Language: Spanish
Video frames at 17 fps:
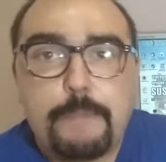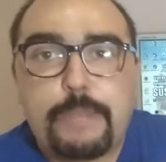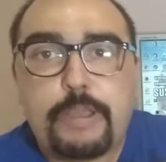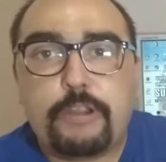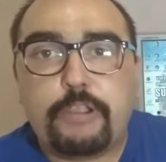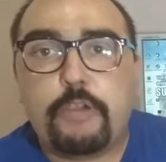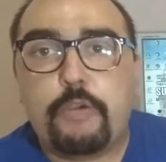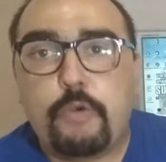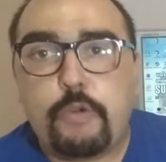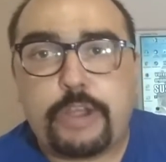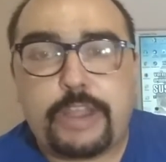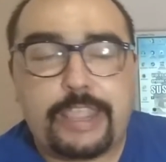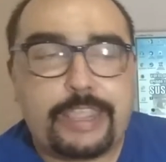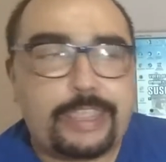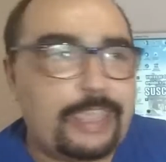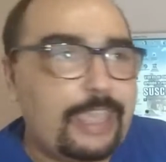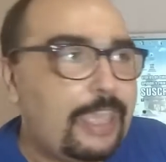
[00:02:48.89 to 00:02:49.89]
Pero ¿qué
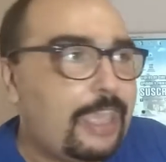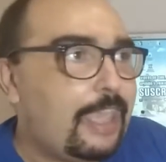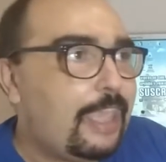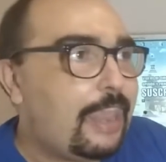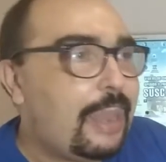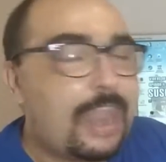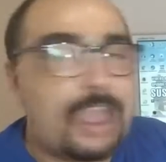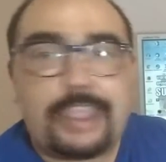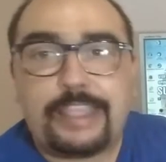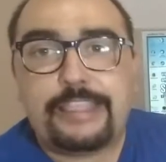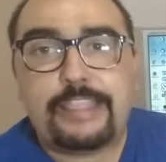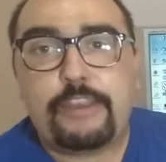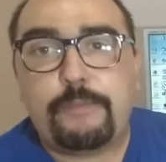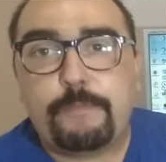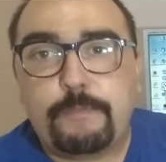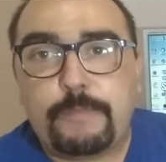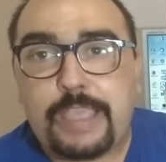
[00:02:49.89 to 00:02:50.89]
ocurre? Que la
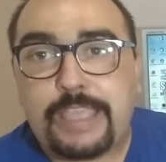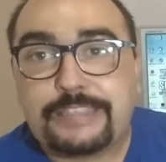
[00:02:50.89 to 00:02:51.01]
gente